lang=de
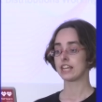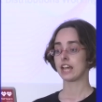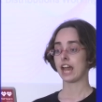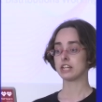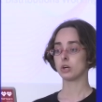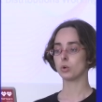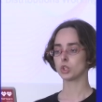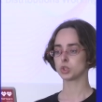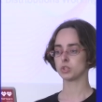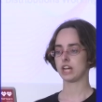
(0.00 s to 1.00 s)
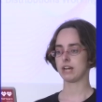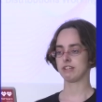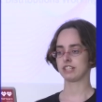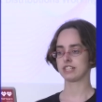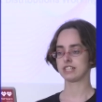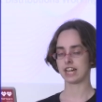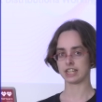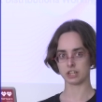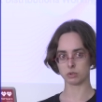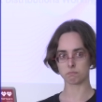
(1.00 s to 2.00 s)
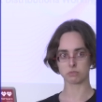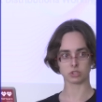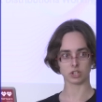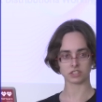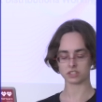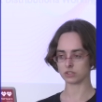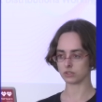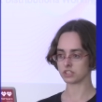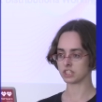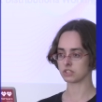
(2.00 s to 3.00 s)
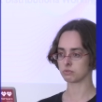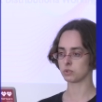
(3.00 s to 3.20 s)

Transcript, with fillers: An der Hochschule habe ich dann die AG Open Source gegründet,